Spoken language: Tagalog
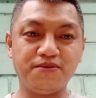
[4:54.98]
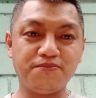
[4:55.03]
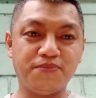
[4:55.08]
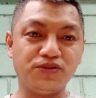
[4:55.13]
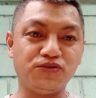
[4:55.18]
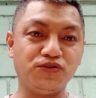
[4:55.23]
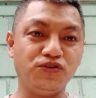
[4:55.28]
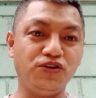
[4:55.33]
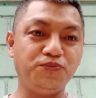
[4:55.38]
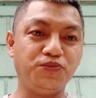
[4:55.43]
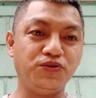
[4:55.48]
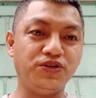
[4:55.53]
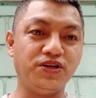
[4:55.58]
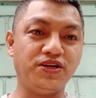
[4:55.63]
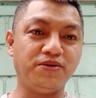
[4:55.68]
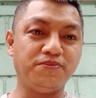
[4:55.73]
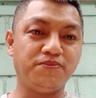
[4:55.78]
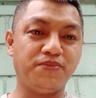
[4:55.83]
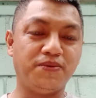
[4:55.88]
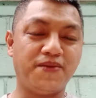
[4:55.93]
patuloy po
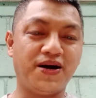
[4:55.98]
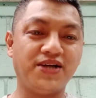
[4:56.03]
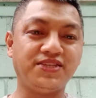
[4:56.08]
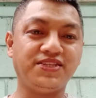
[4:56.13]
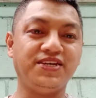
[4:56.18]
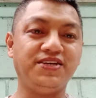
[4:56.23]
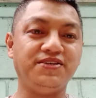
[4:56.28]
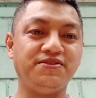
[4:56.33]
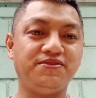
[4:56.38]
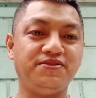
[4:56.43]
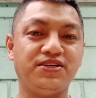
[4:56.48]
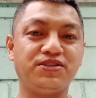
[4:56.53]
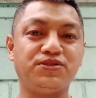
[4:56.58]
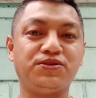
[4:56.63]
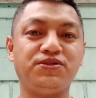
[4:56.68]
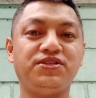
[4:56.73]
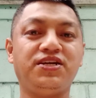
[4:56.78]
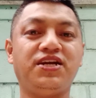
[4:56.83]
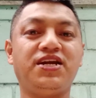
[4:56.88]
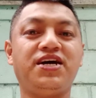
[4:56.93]
na nagbabati. Just
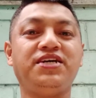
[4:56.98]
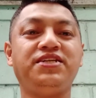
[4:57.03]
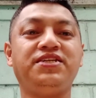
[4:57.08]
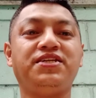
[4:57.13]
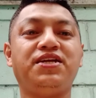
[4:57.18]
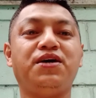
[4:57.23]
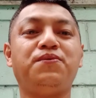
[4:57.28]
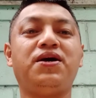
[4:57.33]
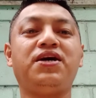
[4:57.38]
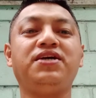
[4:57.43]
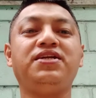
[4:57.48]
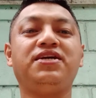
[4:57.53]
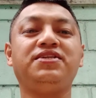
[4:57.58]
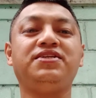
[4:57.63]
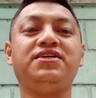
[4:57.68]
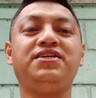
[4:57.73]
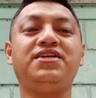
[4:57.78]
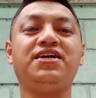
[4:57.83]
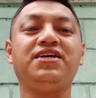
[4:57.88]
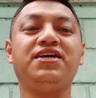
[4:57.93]
hold the line, hawakan
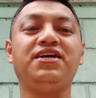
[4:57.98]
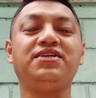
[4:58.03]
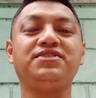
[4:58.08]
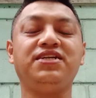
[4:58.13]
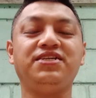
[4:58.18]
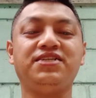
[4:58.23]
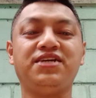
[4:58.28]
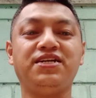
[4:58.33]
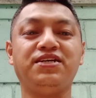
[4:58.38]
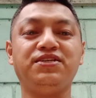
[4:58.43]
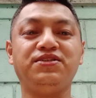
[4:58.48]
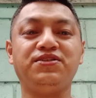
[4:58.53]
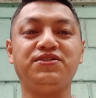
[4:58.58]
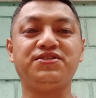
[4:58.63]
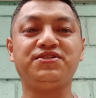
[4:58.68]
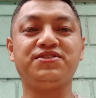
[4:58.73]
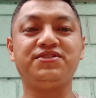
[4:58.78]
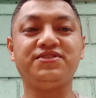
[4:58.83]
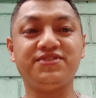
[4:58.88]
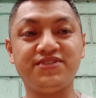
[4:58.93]
natin lagi ang salita ng
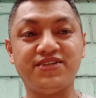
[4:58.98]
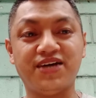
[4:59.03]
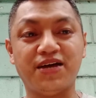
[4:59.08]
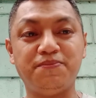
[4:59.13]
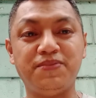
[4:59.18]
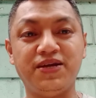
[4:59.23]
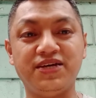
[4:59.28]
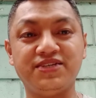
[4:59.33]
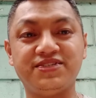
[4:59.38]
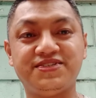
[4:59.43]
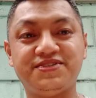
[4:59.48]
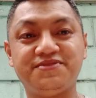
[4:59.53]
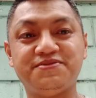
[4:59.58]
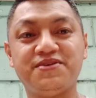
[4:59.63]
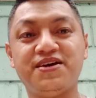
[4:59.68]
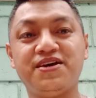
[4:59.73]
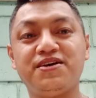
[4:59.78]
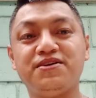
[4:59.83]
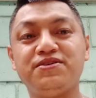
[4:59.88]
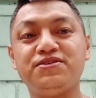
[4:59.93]
Diyos. God bless.
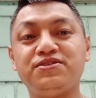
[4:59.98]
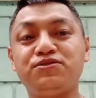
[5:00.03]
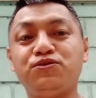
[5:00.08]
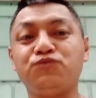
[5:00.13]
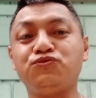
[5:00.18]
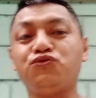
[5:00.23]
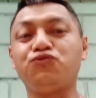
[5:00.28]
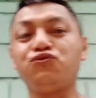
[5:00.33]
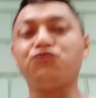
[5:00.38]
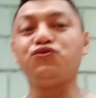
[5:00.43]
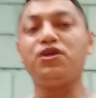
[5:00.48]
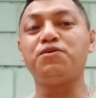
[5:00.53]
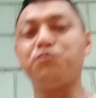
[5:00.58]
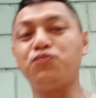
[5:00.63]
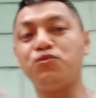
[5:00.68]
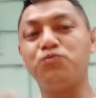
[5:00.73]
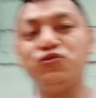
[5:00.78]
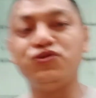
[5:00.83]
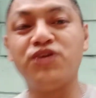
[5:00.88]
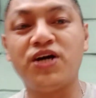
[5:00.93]
Tutur ko lang
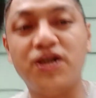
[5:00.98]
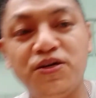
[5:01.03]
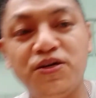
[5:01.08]
po muna